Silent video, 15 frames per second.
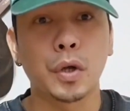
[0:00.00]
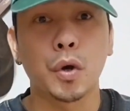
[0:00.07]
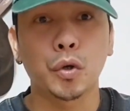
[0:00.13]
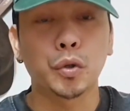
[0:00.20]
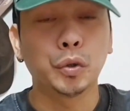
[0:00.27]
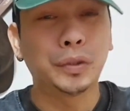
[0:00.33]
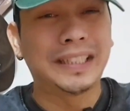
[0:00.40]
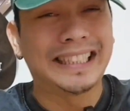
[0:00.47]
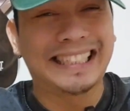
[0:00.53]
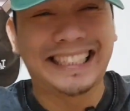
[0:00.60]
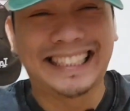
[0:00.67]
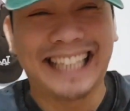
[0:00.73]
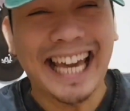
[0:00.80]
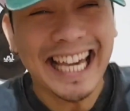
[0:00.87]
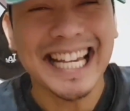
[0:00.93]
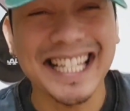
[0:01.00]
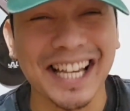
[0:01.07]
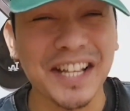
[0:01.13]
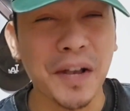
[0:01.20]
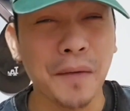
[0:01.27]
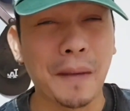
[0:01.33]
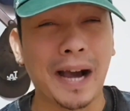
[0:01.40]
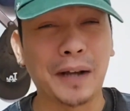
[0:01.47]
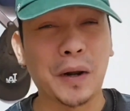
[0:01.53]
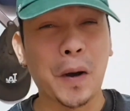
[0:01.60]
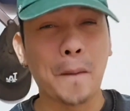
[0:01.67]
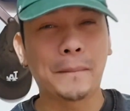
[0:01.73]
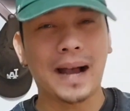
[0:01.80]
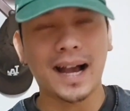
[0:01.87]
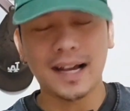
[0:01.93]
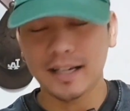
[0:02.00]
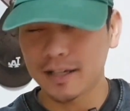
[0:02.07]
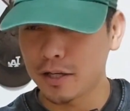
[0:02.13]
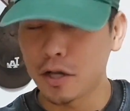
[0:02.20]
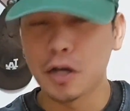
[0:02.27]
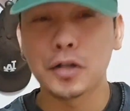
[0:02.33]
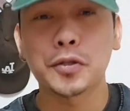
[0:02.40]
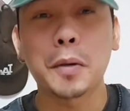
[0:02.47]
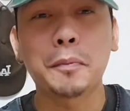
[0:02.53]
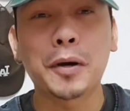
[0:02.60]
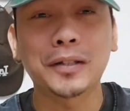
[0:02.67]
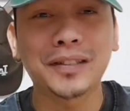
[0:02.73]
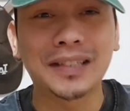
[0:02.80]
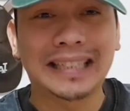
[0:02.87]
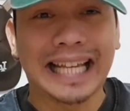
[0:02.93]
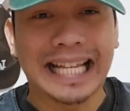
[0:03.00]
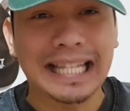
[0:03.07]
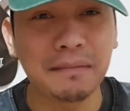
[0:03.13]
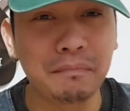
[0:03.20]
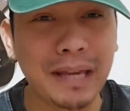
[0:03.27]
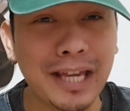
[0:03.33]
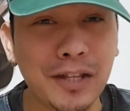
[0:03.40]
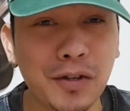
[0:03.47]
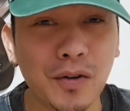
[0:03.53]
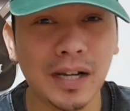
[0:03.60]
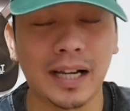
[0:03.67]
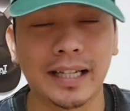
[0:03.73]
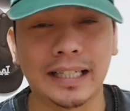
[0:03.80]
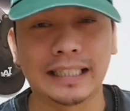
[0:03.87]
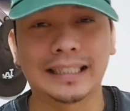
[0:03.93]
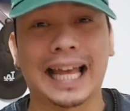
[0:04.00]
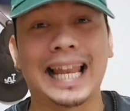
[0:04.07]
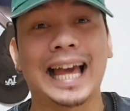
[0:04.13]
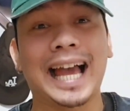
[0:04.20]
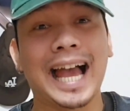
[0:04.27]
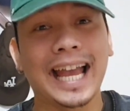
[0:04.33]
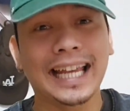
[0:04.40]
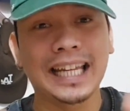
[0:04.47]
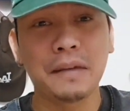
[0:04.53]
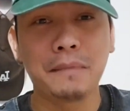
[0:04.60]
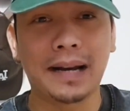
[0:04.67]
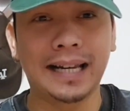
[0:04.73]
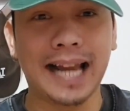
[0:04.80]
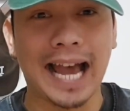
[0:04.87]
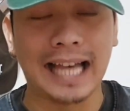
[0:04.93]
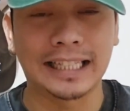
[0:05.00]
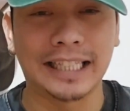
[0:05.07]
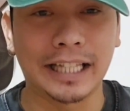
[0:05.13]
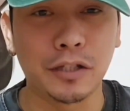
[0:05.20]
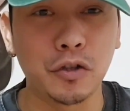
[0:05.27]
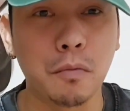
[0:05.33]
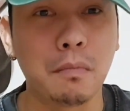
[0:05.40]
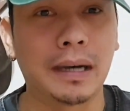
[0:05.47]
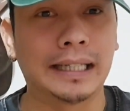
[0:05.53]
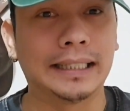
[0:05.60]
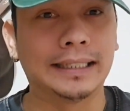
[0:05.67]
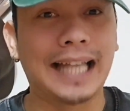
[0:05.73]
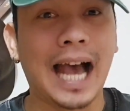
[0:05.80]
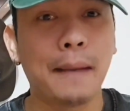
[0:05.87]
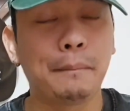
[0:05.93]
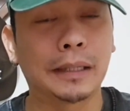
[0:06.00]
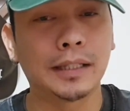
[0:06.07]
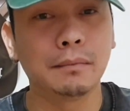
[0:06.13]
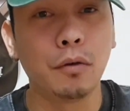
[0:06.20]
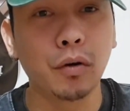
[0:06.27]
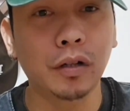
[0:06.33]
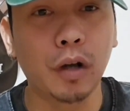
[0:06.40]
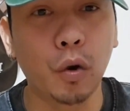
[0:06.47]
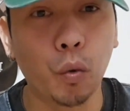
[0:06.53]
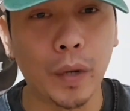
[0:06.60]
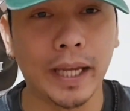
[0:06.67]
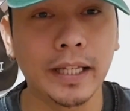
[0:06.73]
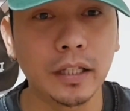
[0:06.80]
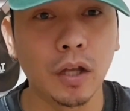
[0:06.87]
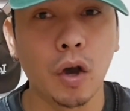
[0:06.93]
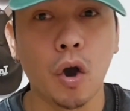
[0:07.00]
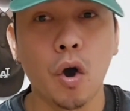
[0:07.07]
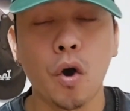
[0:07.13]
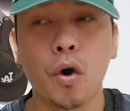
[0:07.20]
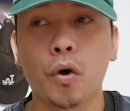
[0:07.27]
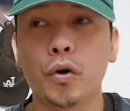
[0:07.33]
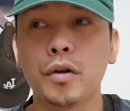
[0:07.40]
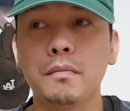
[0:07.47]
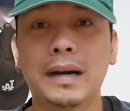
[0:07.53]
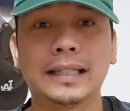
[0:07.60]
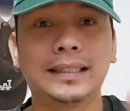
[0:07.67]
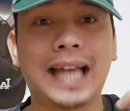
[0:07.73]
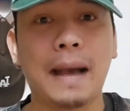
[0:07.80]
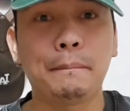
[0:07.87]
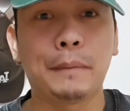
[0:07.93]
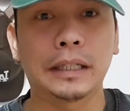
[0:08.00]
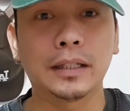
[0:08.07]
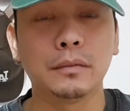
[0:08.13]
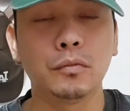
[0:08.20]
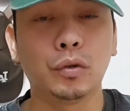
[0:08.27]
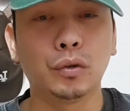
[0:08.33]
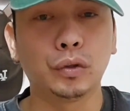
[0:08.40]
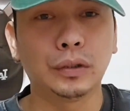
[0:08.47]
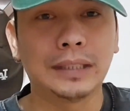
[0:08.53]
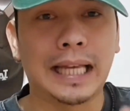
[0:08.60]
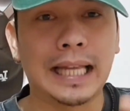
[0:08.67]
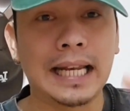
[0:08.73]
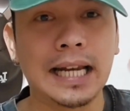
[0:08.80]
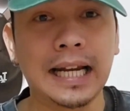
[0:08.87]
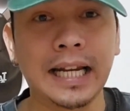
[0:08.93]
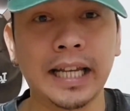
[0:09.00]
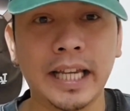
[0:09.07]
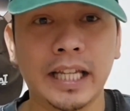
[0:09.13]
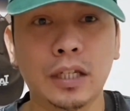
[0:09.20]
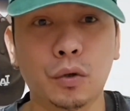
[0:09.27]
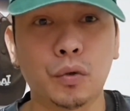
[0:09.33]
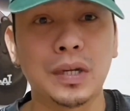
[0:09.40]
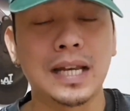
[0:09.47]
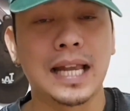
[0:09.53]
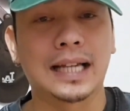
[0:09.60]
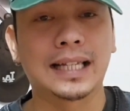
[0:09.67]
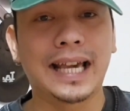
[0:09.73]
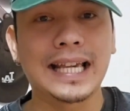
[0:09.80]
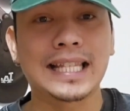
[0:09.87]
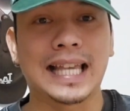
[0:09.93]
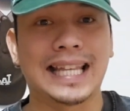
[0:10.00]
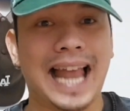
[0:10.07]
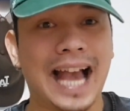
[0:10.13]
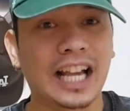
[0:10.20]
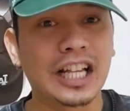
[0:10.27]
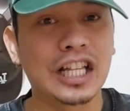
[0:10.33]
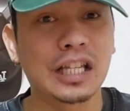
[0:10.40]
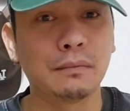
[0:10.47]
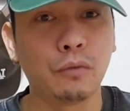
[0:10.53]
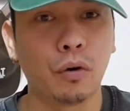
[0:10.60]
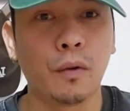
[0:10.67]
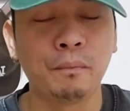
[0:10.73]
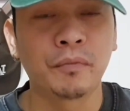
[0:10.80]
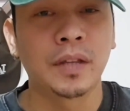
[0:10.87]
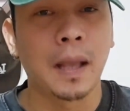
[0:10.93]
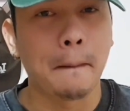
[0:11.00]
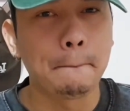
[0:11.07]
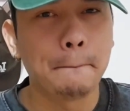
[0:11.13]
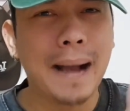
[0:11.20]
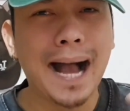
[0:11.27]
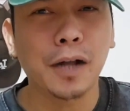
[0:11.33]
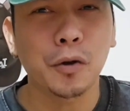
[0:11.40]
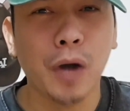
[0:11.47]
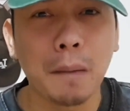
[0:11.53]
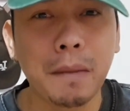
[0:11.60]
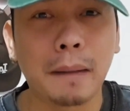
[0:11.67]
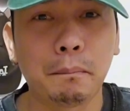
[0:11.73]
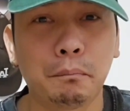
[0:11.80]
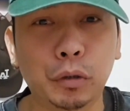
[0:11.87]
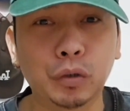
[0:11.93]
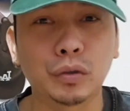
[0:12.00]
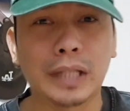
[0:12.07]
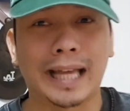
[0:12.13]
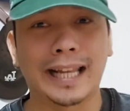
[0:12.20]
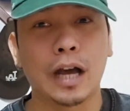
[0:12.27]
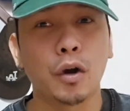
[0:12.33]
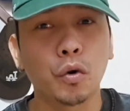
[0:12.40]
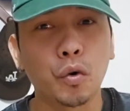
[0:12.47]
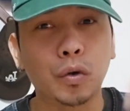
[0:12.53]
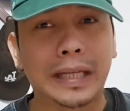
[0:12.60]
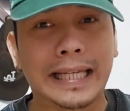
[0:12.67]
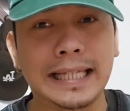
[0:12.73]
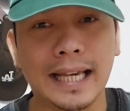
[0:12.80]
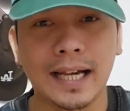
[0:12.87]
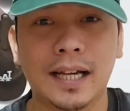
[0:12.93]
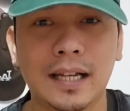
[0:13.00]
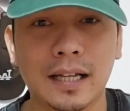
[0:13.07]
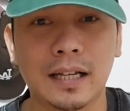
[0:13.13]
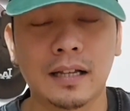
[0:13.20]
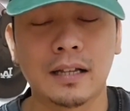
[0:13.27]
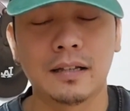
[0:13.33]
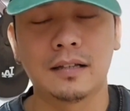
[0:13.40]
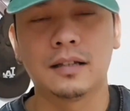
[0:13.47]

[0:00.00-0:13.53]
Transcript: So, good day sa inyo mga ropa. So, for today's video ay talakayin naman natin yung mga dapat mong gawin o yung mga dapat mong dalhin o ilagay sa luggage mo bago ka magpunta ng Korea.